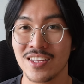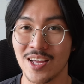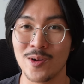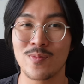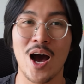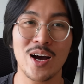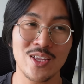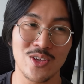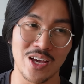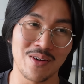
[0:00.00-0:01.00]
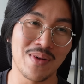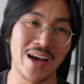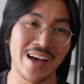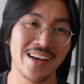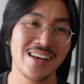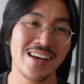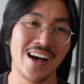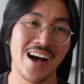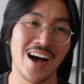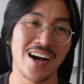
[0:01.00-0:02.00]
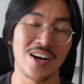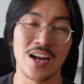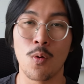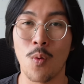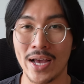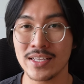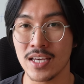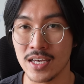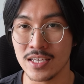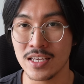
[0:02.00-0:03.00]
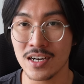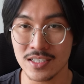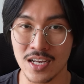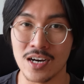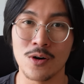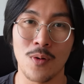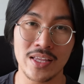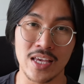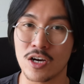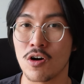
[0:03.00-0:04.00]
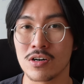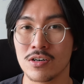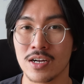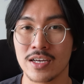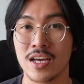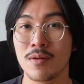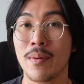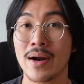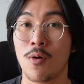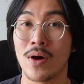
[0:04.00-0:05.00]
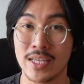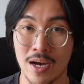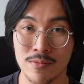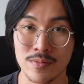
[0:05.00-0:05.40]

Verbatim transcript: thì lúc đó cái chuyện mà gọi là quản trị nhân sự, quản trị con người này kia nó mới bắt đầu quan trọng.